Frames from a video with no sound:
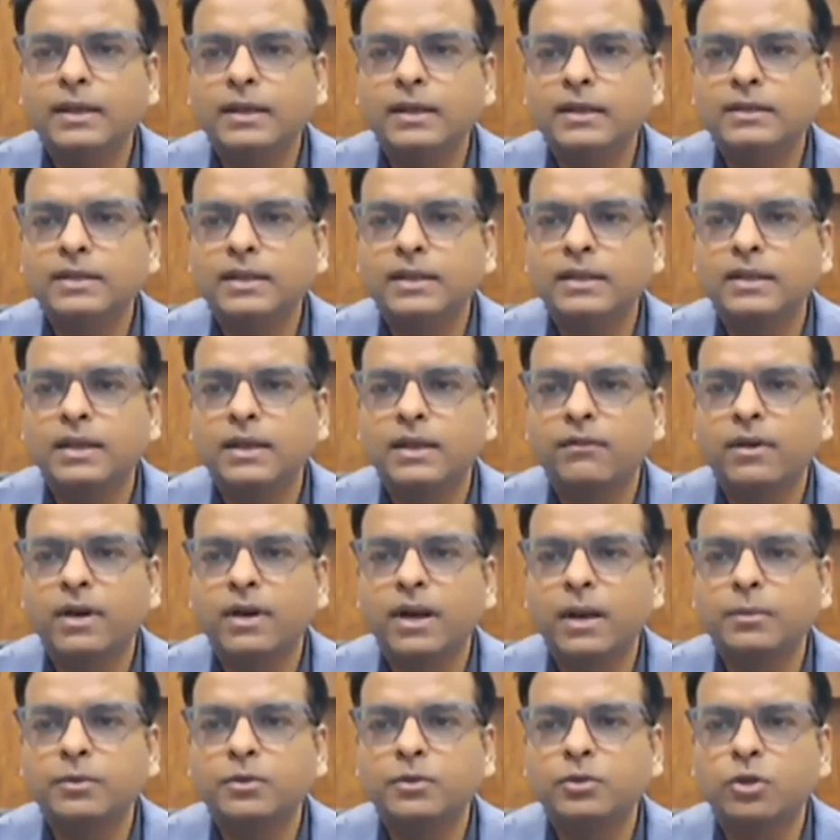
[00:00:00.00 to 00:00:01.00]
नीचे की तरफ
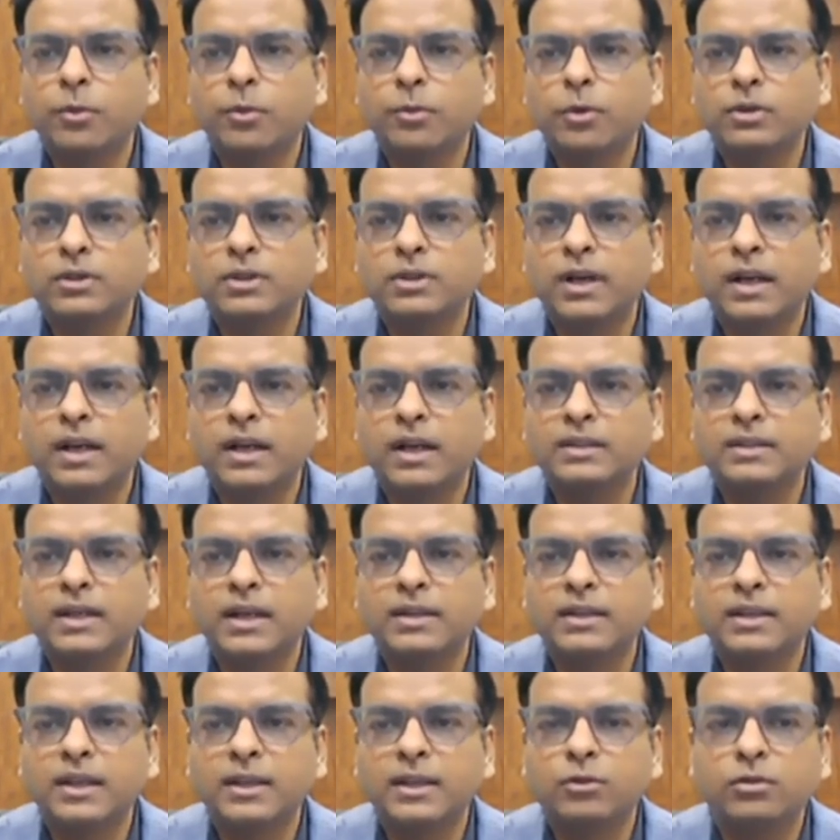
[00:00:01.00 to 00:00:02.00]
अगर आप स्टॉप लॉस लगाना
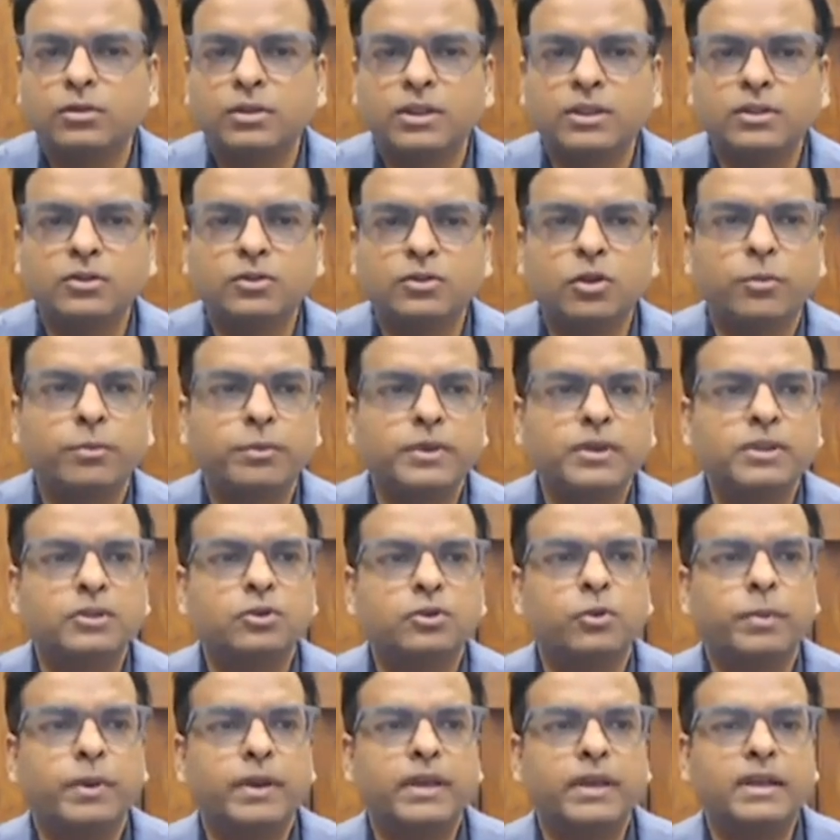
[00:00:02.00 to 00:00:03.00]
चाहते हैं तो तीन
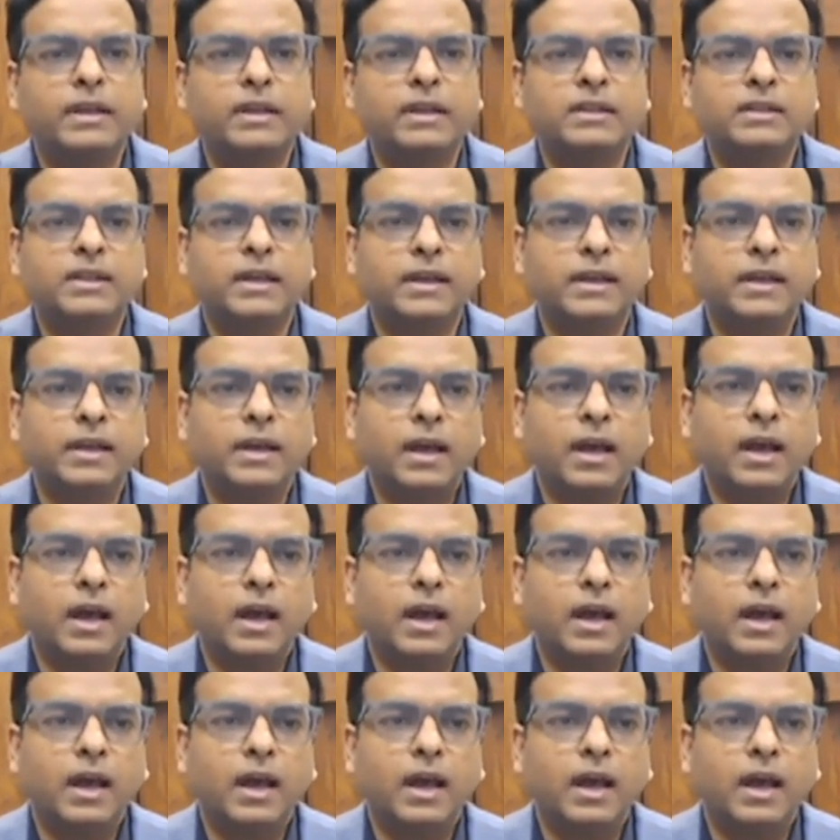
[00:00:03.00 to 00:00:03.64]
रुपए के नीचे